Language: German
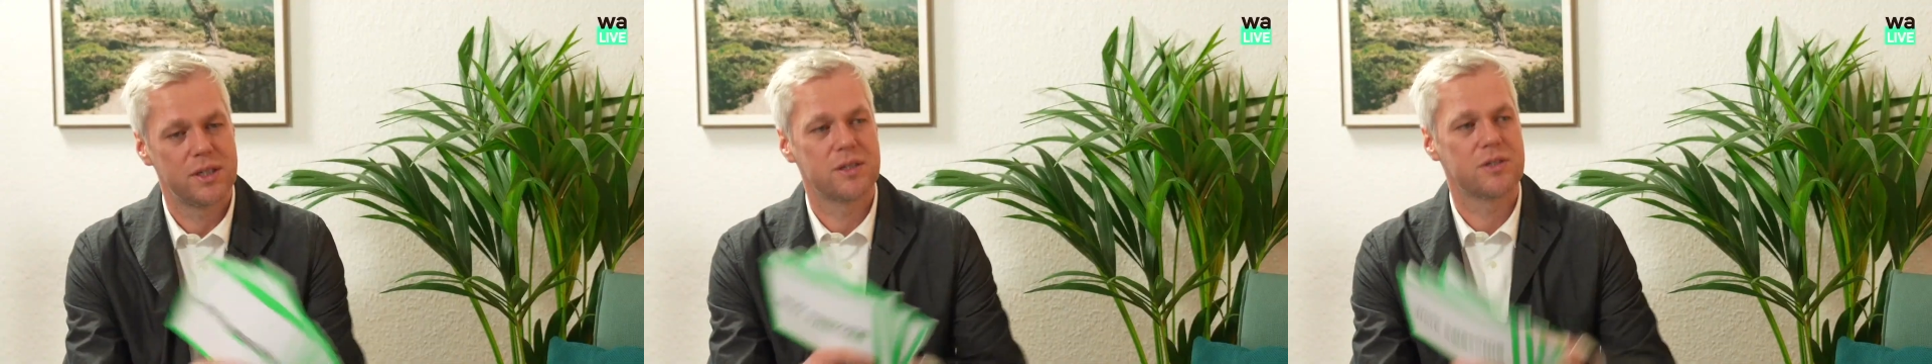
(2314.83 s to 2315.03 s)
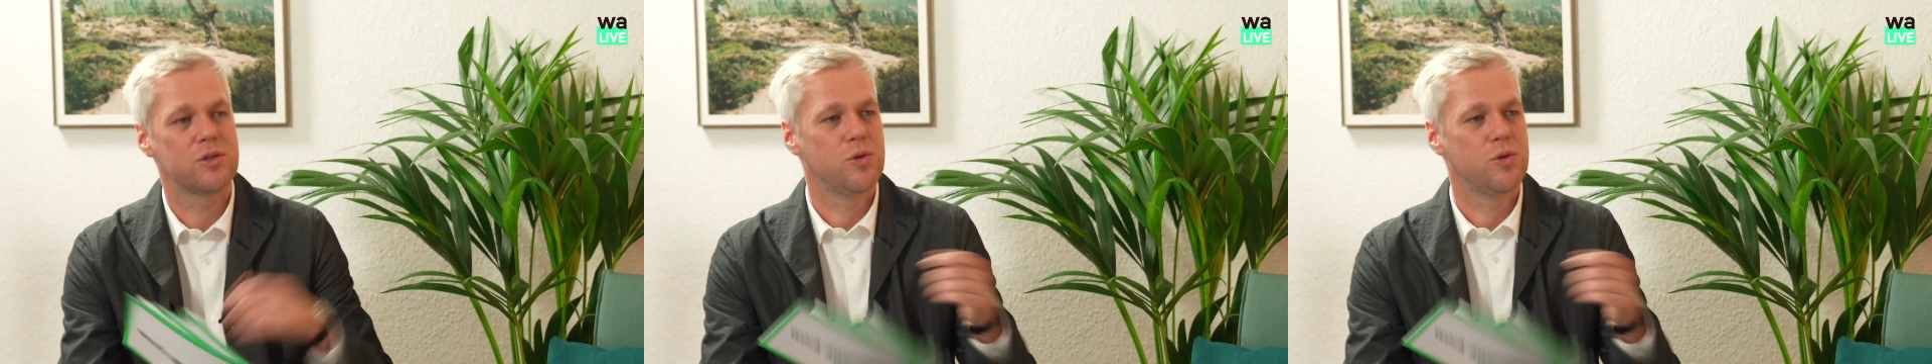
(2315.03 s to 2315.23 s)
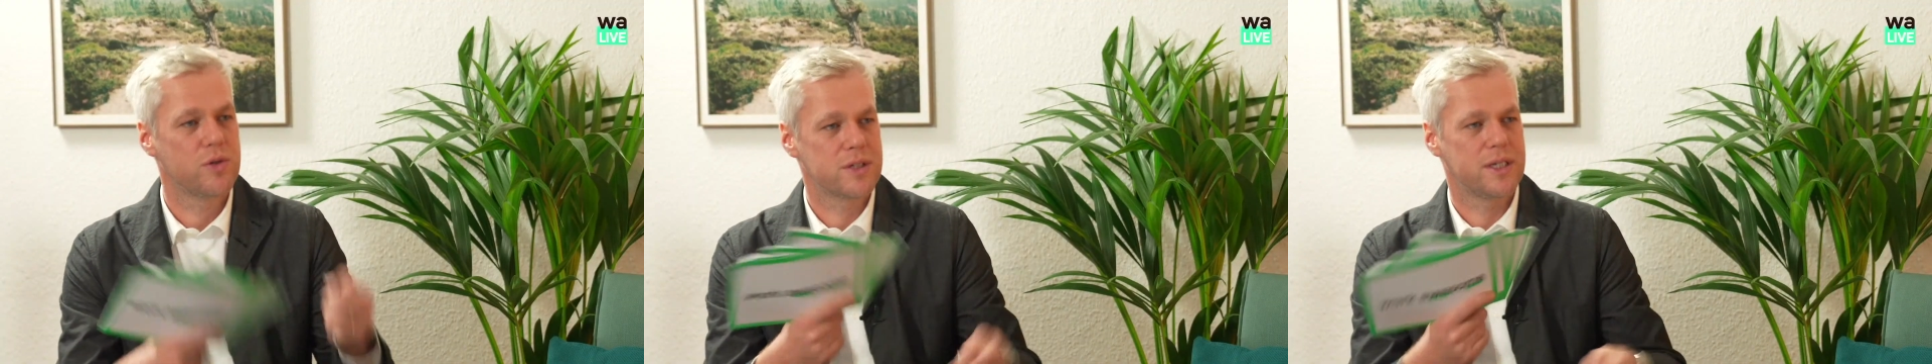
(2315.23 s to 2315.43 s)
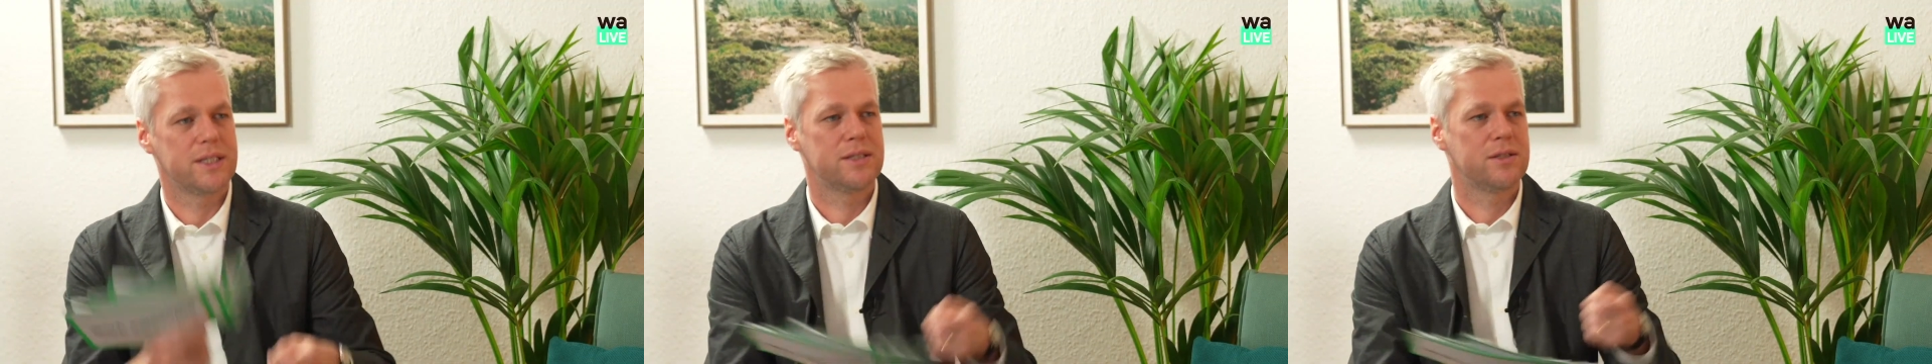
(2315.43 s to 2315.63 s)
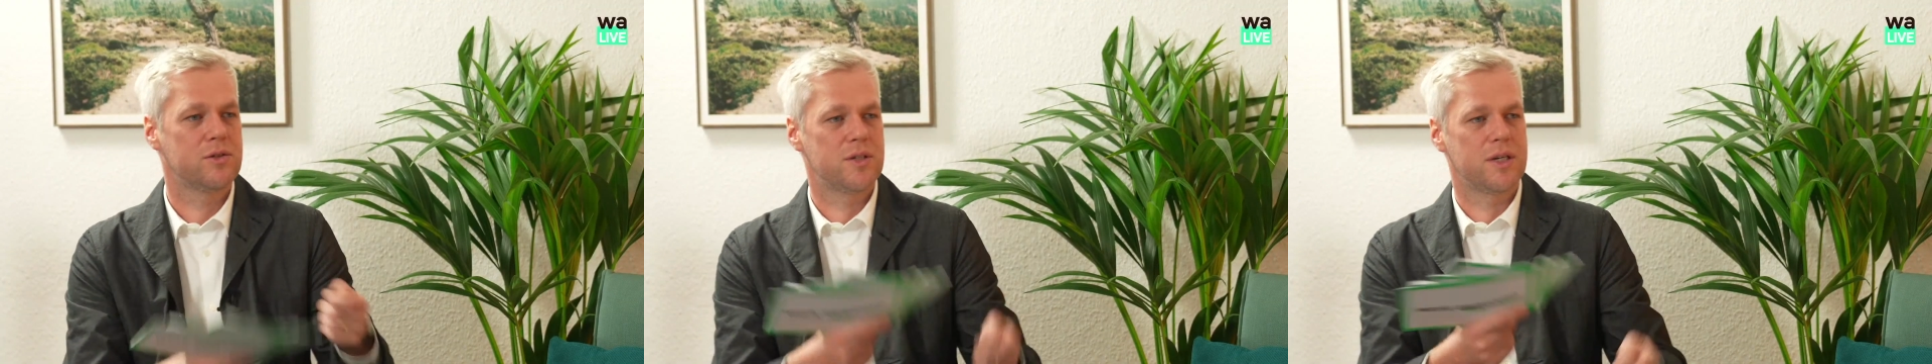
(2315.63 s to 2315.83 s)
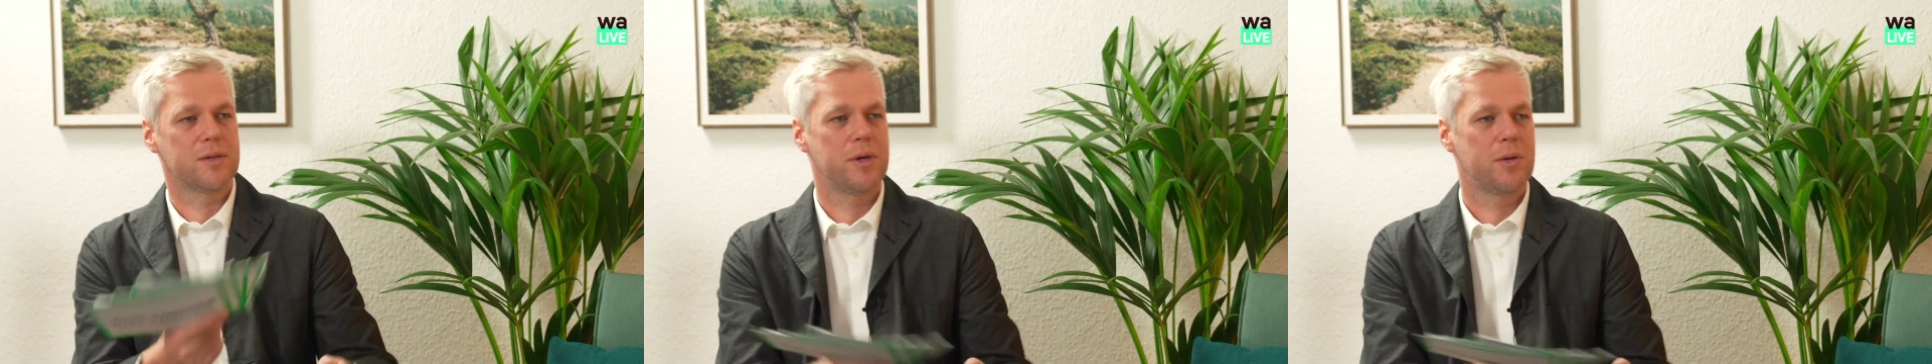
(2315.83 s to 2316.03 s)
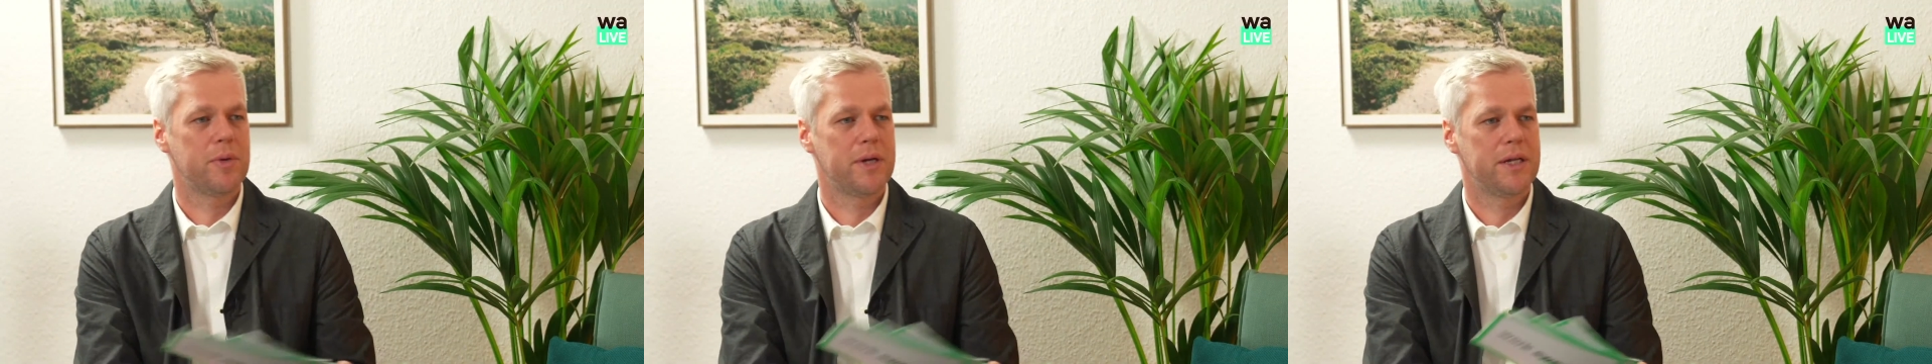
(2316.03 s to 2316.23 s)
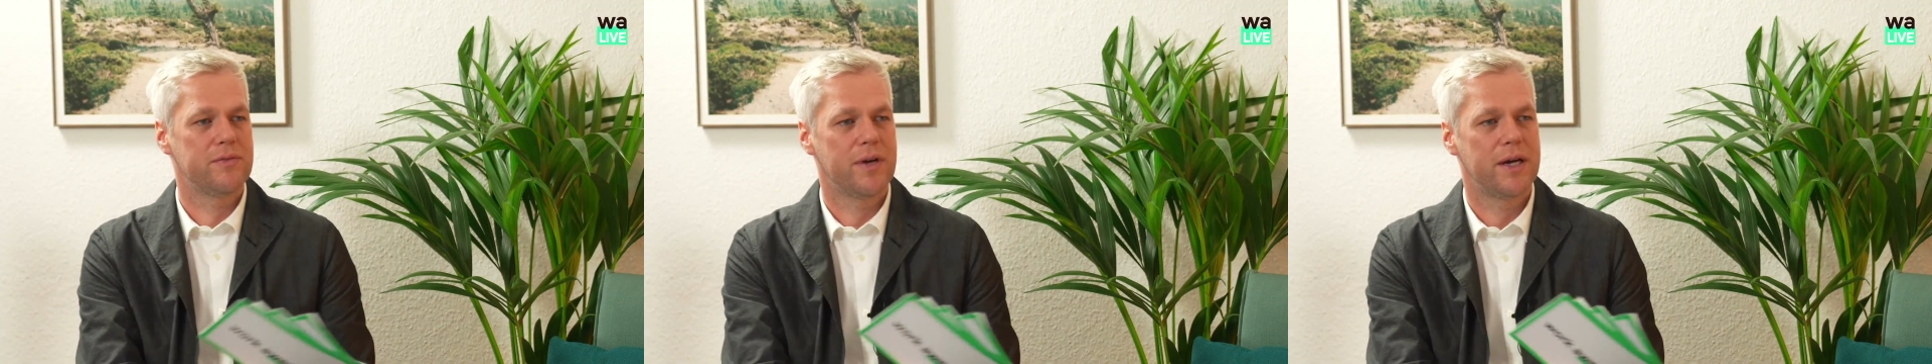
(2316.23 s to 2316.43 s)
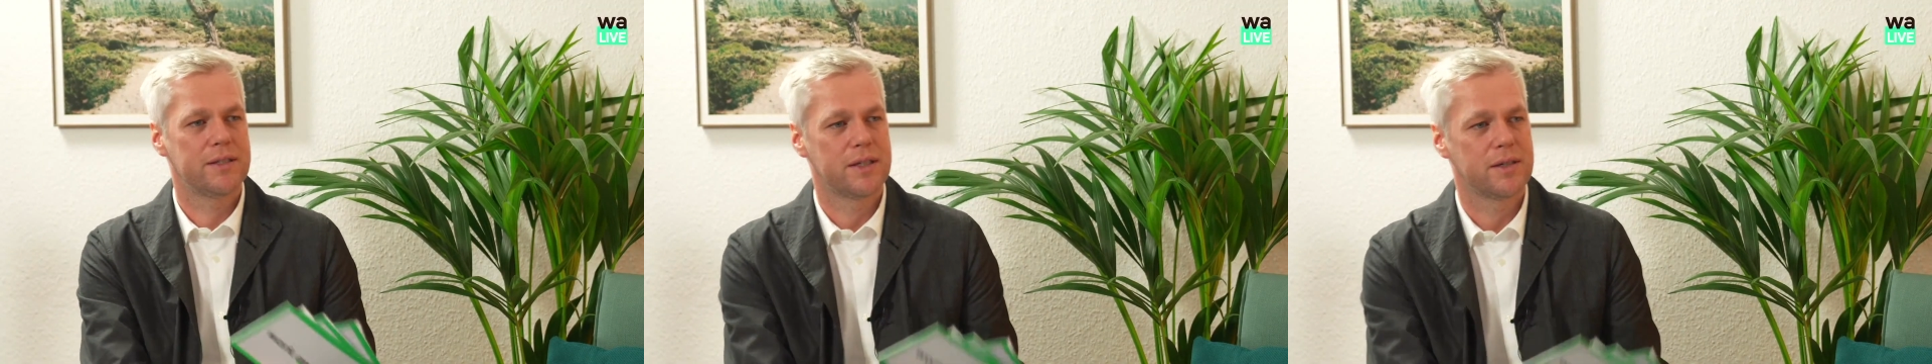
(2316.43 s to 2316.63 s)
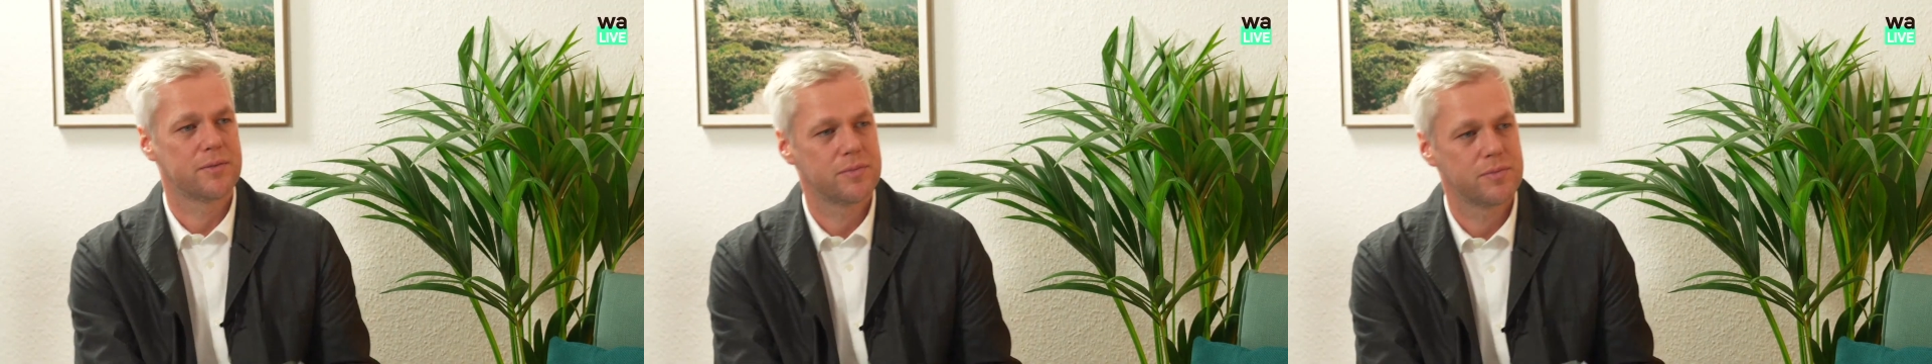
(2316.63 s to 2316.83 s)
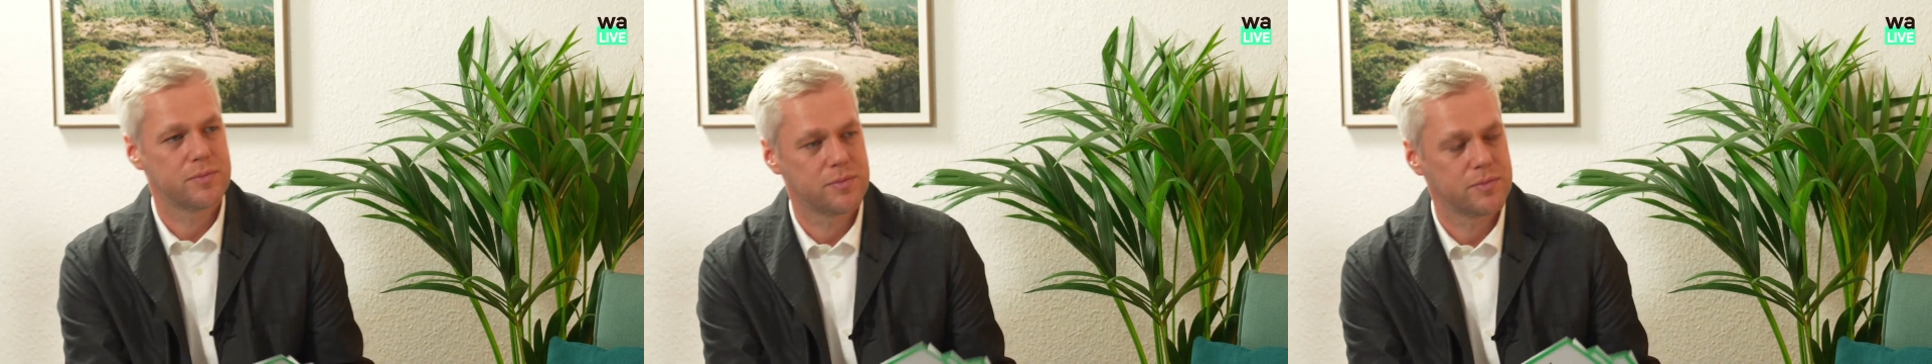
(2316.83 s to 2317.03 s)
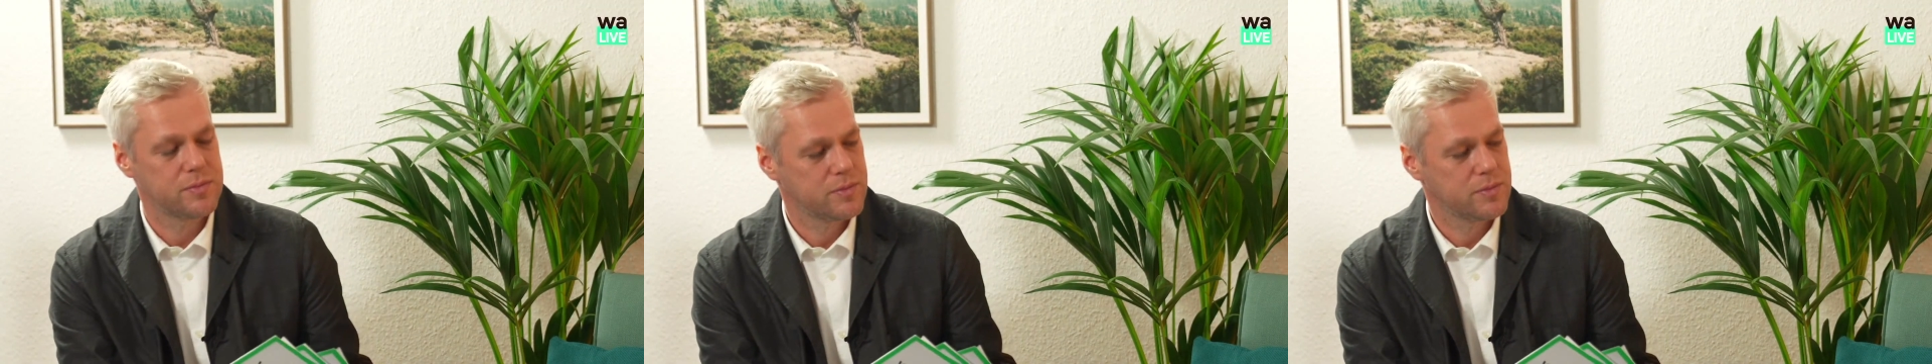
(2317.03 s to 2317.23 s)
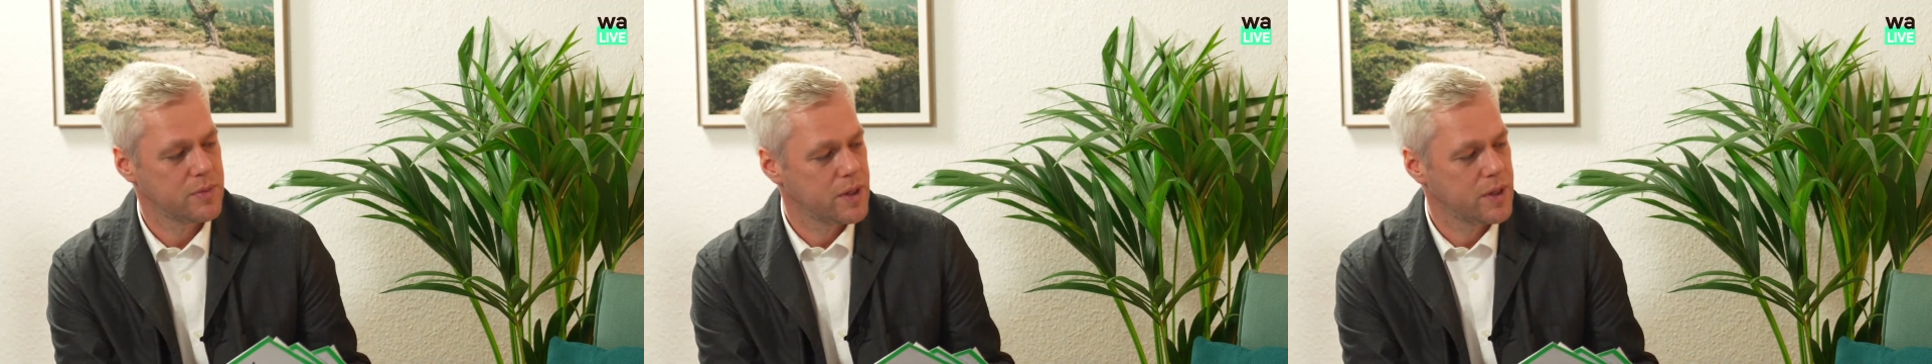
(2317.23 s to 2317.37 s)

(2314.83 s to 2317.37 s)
der Diskurs geht sozusagen permanent weiter. Ja. Mhm.